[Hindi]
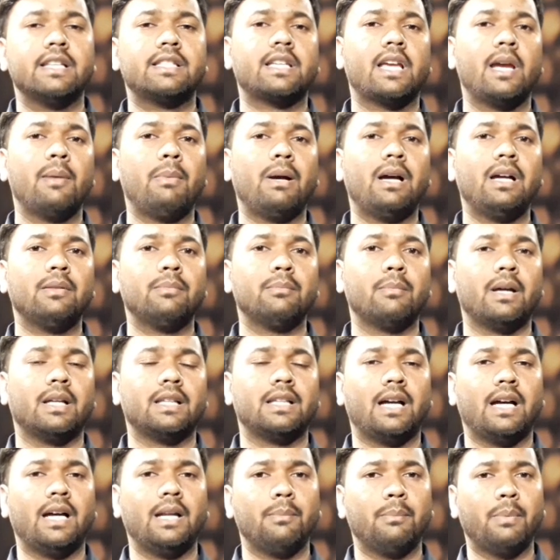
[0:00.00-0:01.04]
इसके बाद
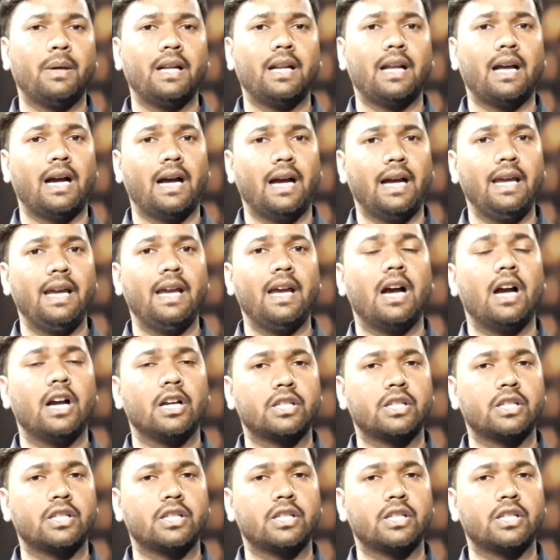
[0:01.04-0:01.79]
मैदान पर आए